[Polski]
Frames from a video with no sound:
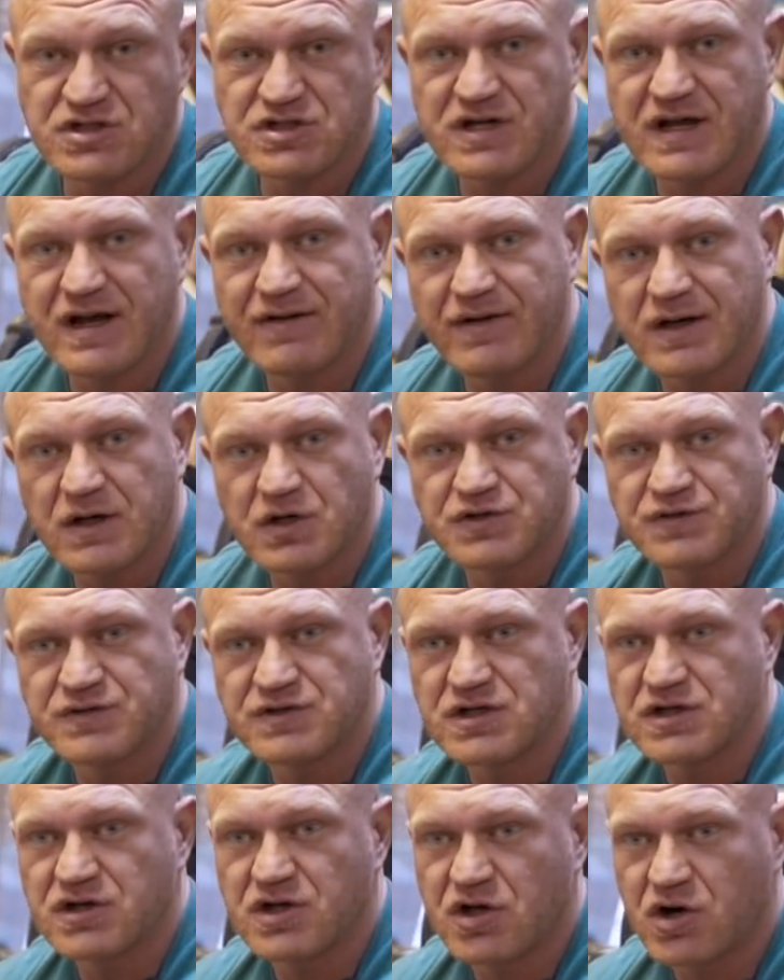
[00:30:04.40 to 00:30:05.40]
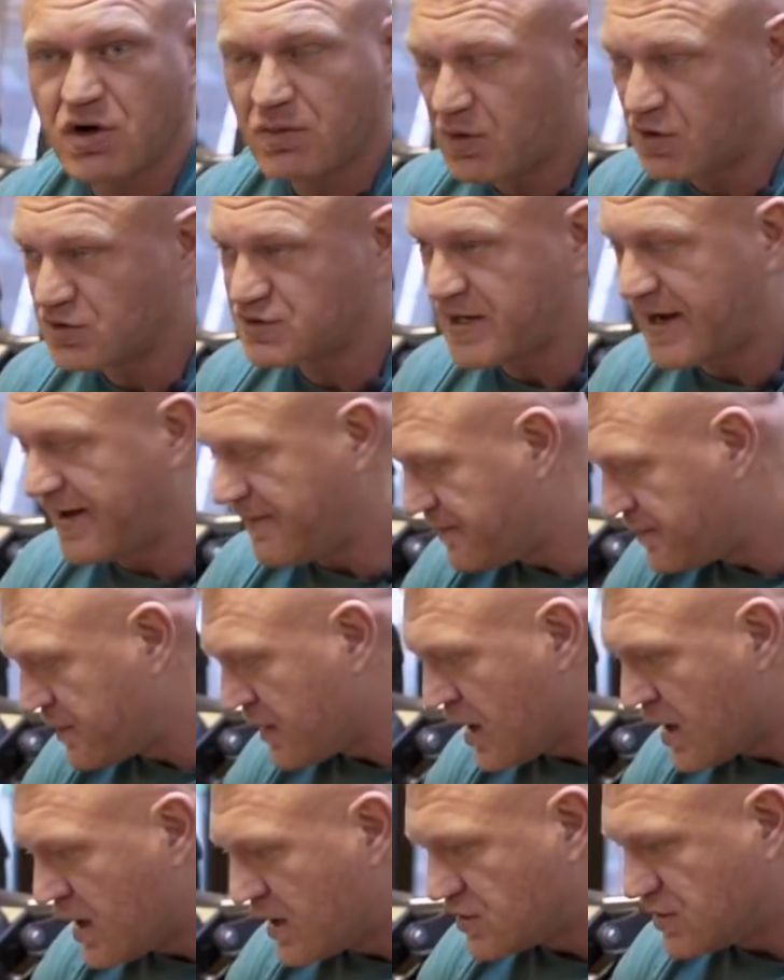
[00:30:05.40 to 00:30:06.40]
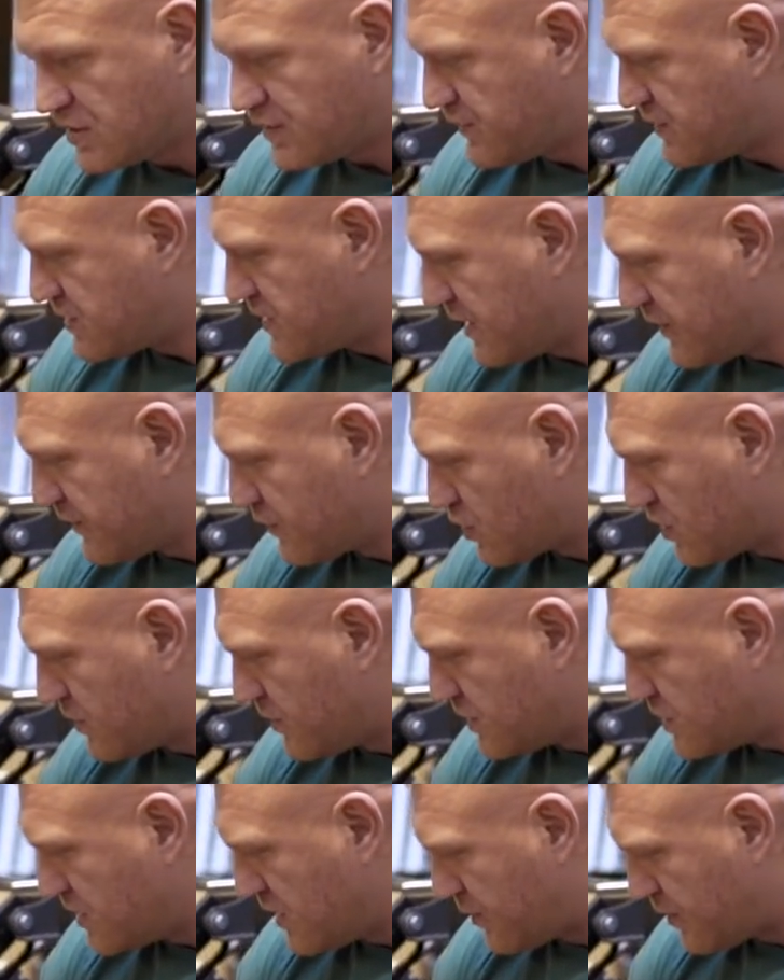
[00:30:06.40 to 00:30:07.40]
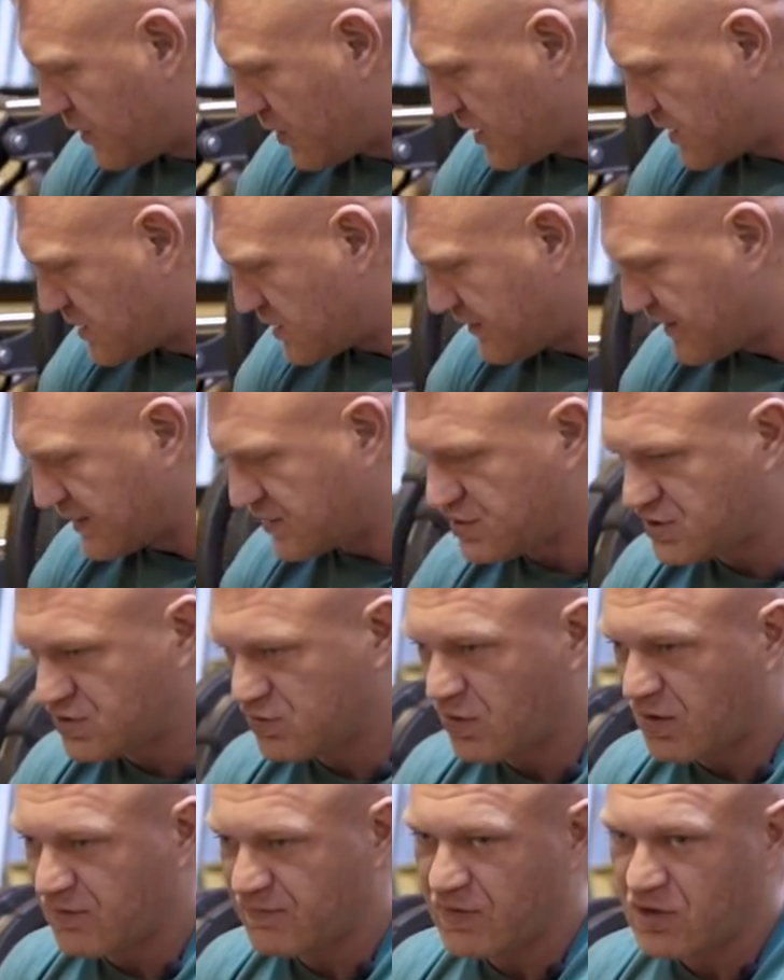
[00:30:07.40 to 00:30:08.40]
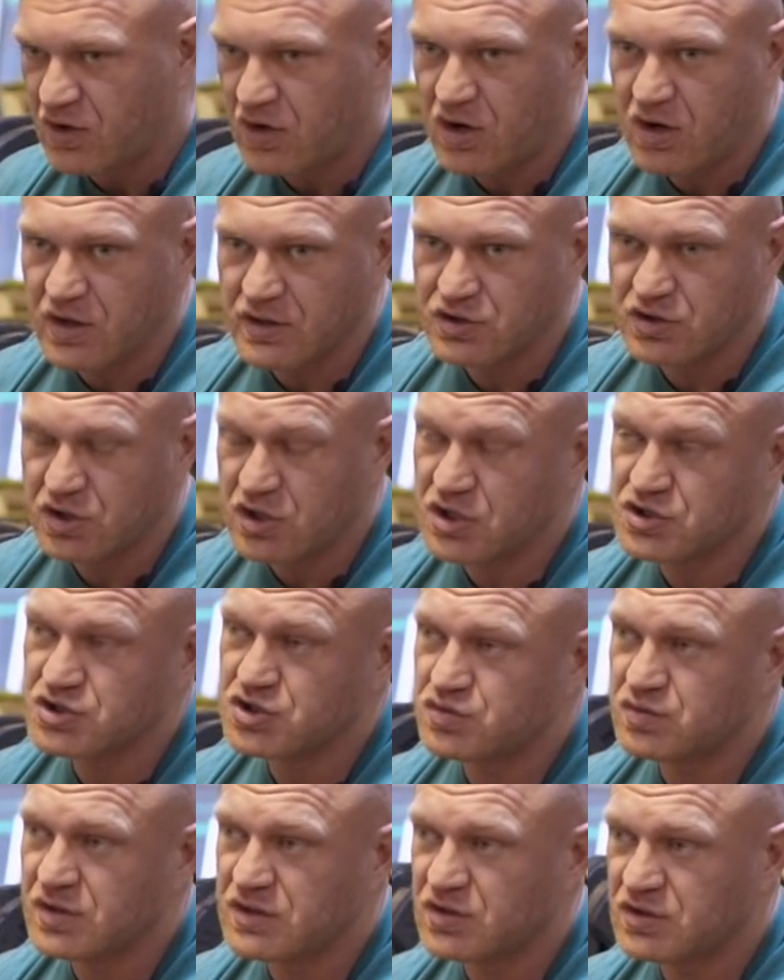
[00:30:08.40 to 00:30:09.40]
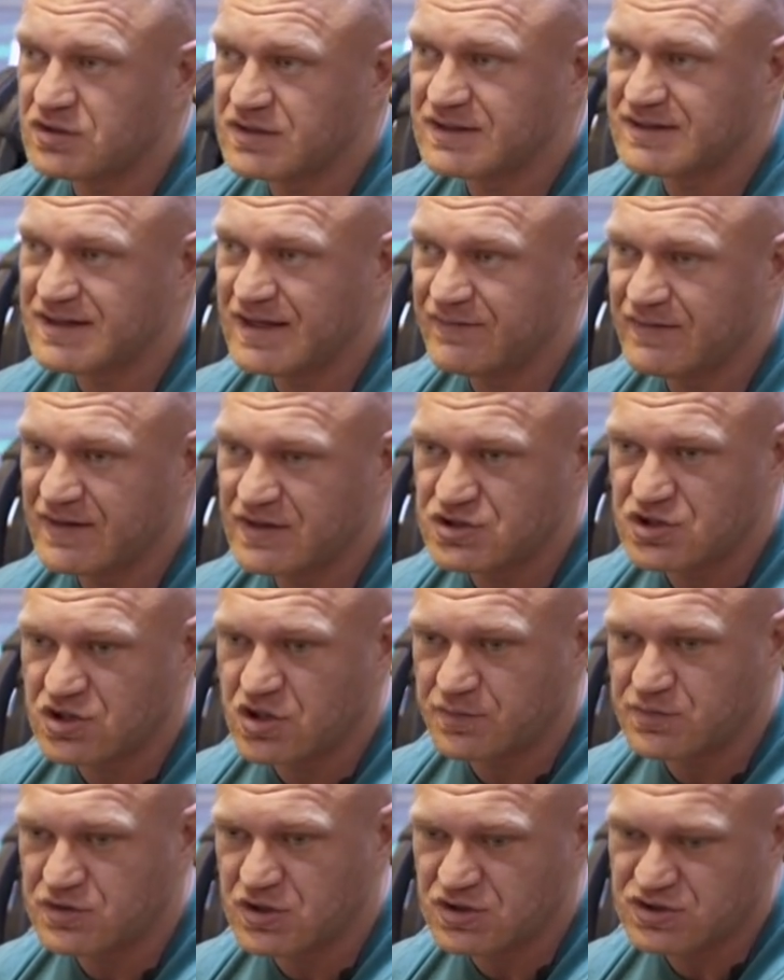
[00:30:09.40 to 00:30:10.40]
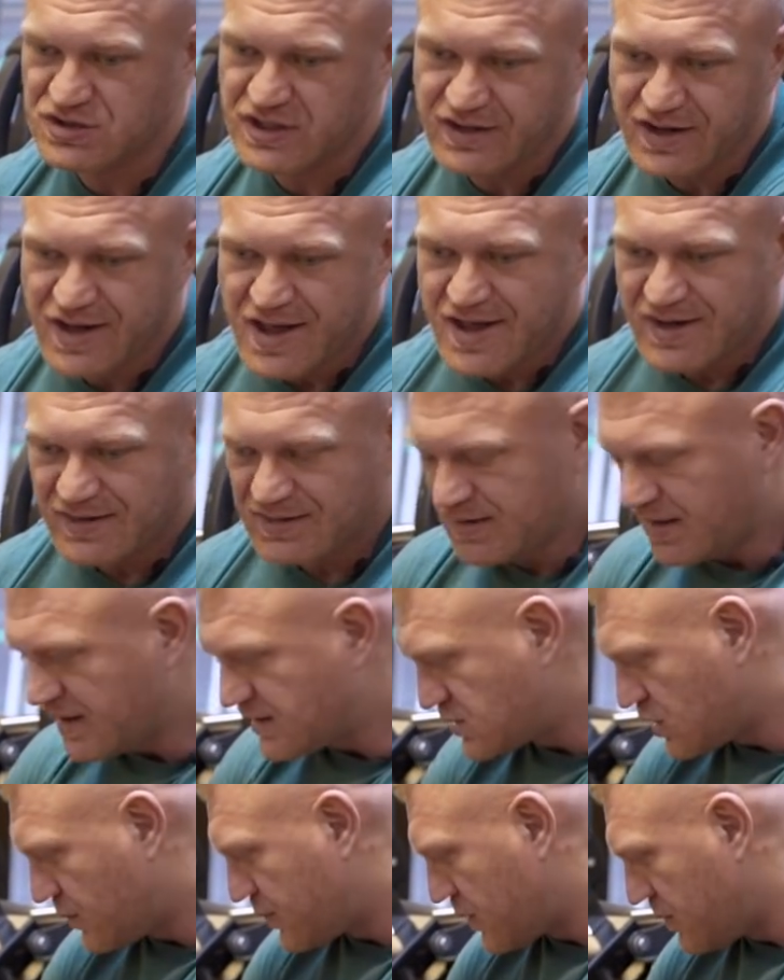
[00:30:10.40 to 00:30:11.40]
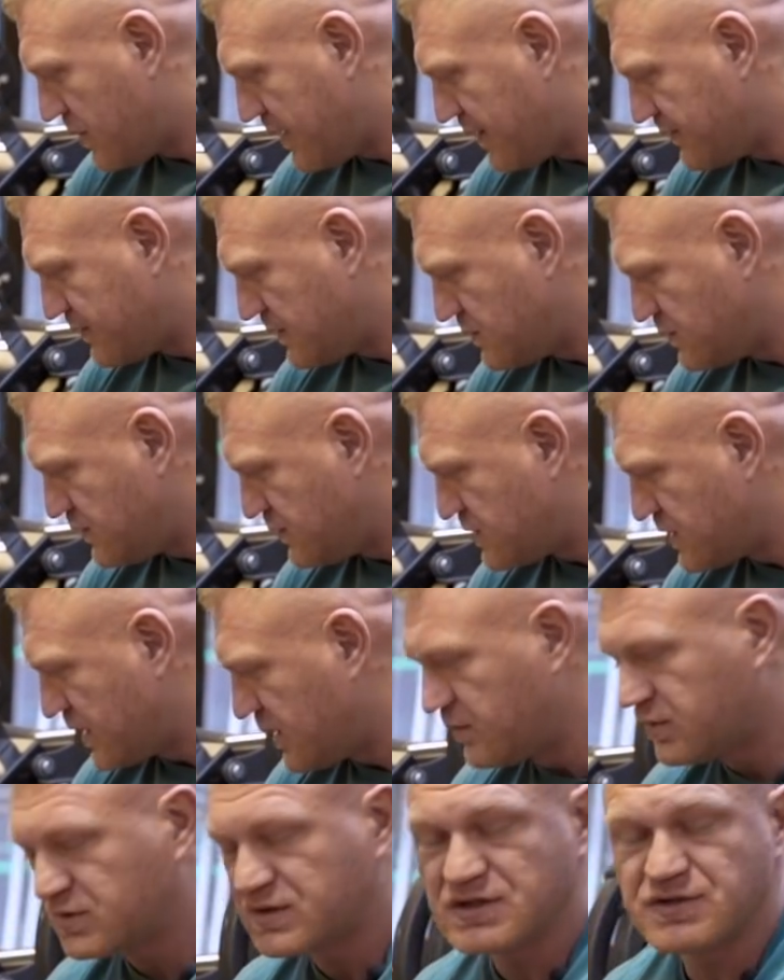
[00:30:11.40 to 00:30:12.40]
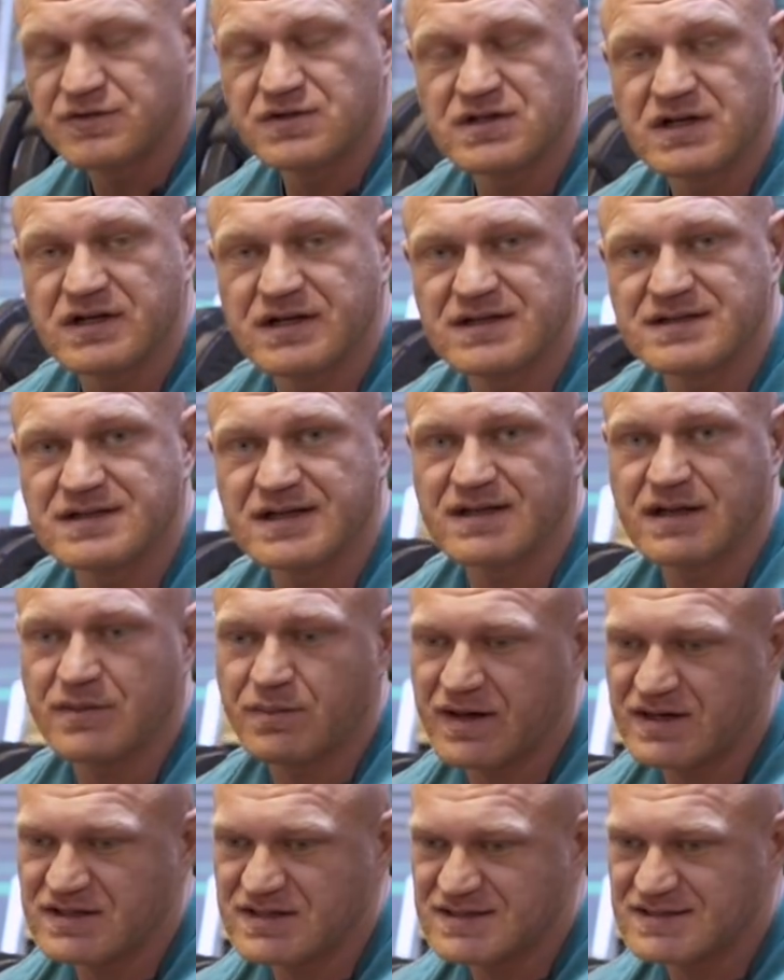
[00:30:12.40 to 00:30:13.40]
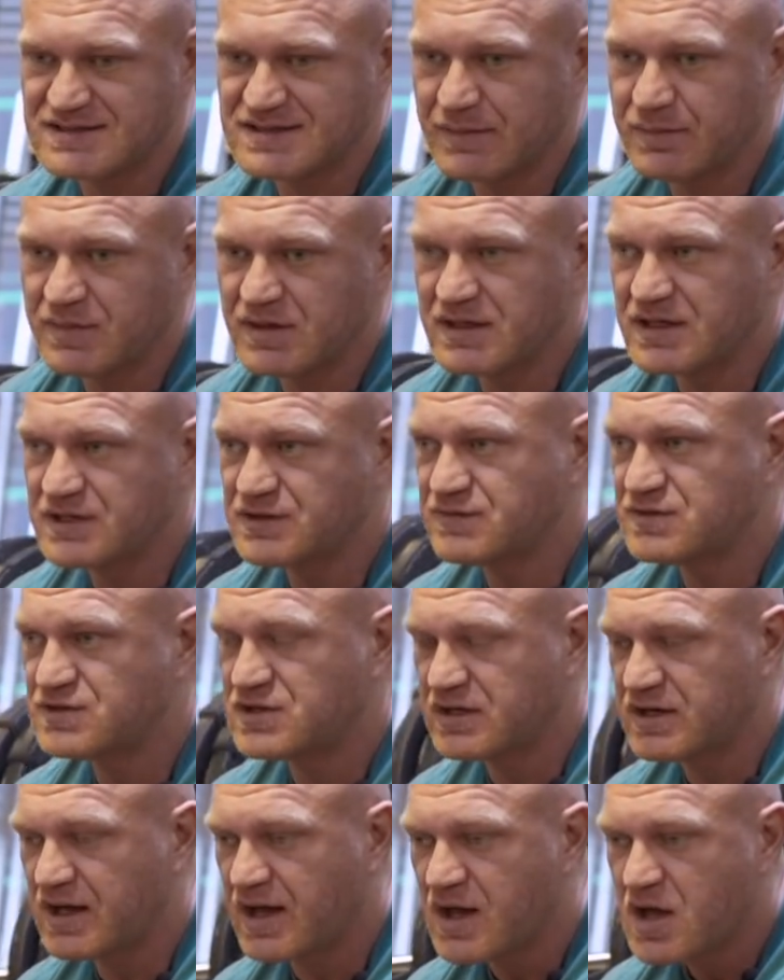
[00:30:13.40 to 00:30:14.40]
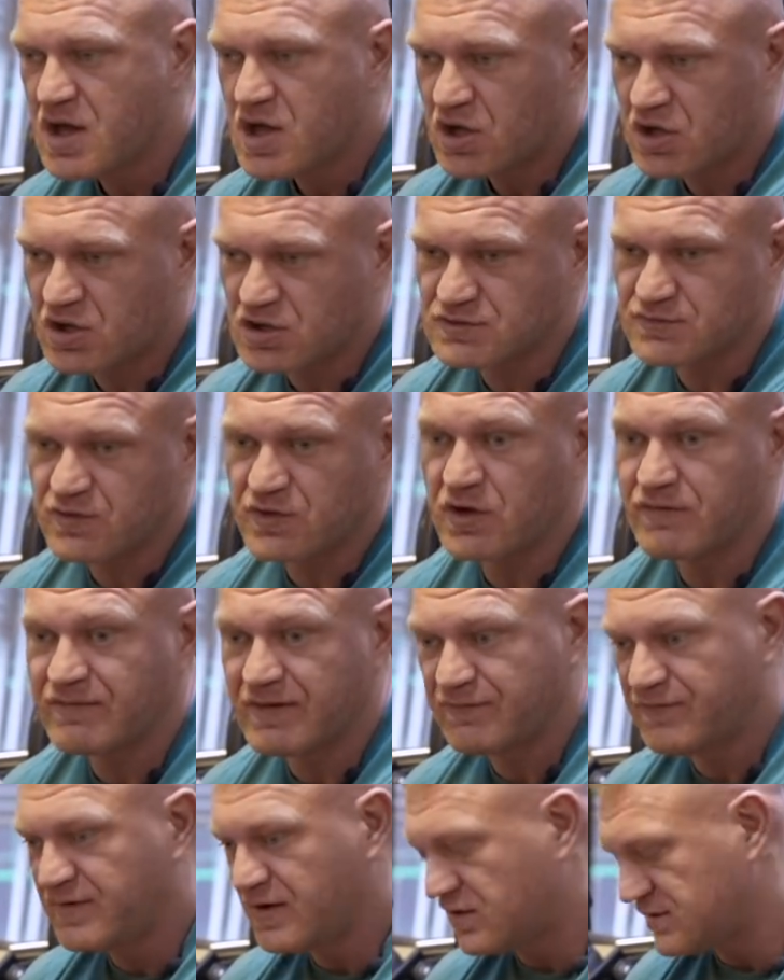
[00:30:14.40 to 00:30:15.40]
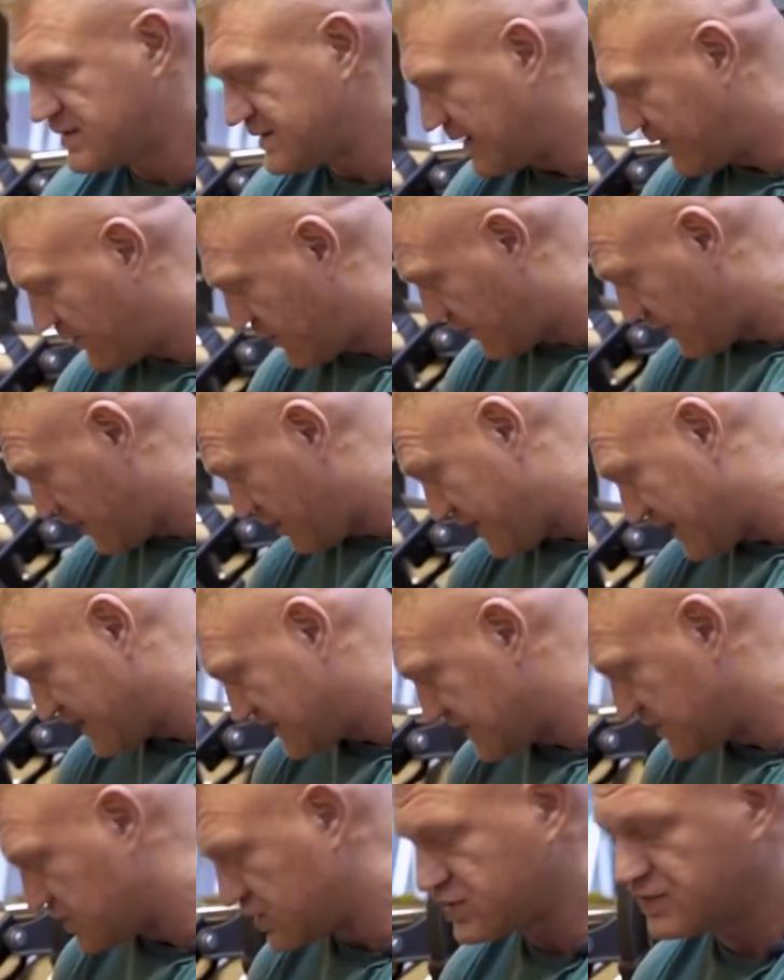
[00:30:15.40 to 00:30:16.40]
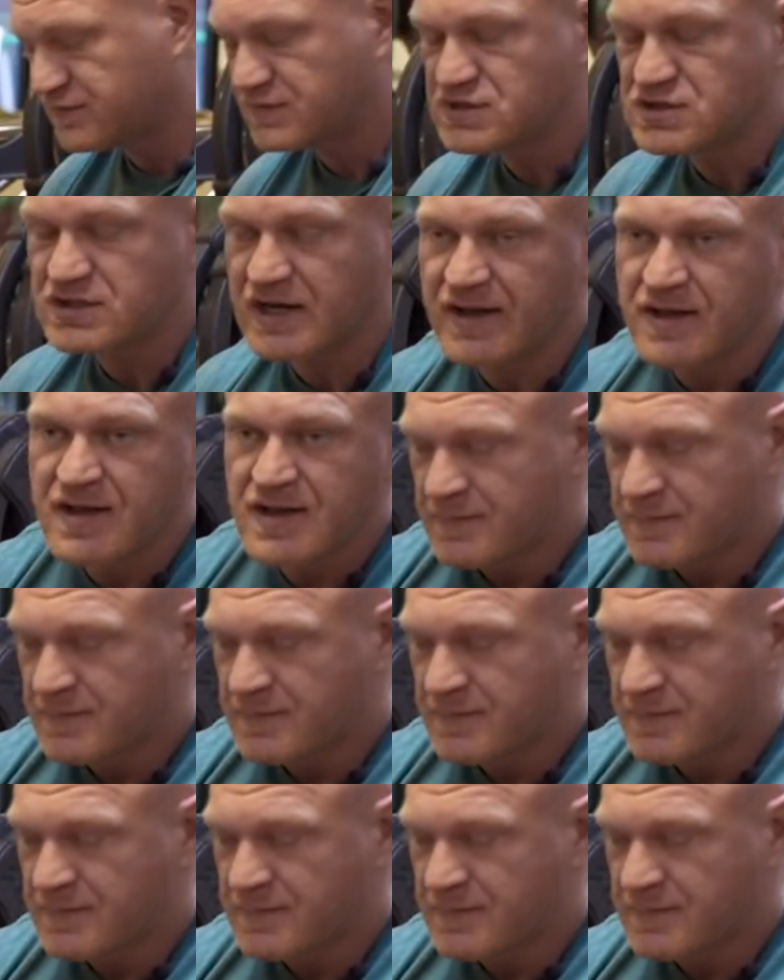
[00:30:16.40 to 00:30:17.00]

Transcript: co ciekawe jako ćwiczenie robocze, czyli ćwiczenie, w którym będziemy progresować siłowo i dochodzić tutaj do tych największych obciążeń. Nie jest to problemem w tym ćwiczeniu, bo to ćwiczenie jest jak najbardziej stabilne, ćwiczenie rozwojowe, wielostawowe. Praca jest oczywiście